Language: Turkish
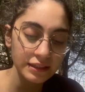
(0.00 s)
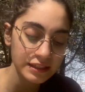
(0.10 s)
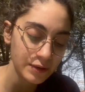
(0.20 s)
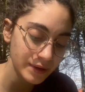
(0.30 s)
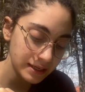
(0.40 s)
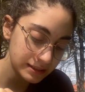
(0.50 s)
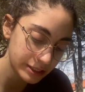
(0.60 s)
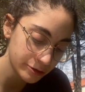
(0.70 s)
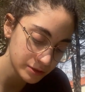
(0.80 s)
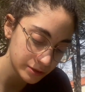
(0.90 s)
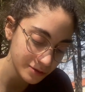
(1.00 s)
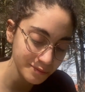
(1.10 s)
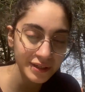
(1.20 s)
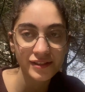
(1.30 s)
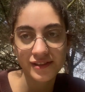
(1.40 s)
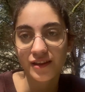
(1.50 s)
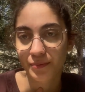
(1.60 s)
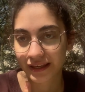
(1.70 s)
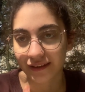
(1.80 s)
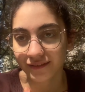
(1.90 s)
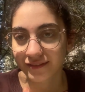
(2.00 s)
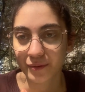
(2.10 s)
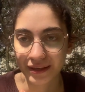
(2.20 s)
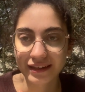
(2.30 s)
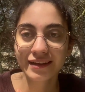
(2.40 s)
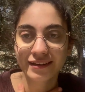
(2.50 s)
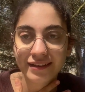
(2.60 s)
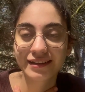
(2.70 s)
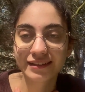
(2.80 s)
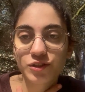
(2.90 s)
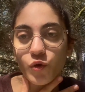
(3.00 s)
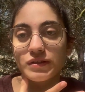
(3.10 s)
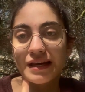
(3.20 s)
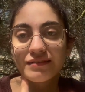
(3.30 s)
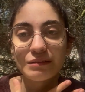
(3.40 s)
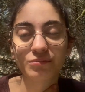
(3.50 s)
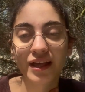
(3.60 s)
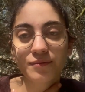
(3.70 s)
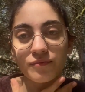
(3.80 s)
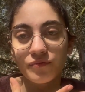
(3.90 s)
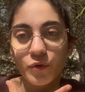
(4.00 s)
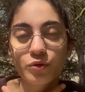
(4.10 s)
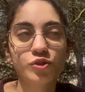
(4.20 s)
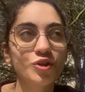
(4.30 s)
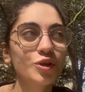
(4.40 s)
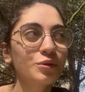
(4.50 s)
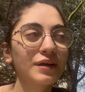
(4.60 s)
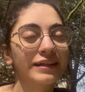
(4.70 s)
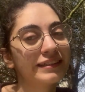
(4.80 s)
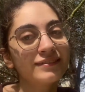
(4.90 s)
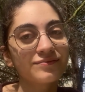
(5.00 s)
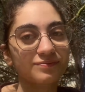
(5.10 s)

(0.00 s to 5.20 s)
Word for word: izlemeyi istemem sebebi birincisi tabii ki, tabii ki kadını çok sevdiğimden oyuncuya hani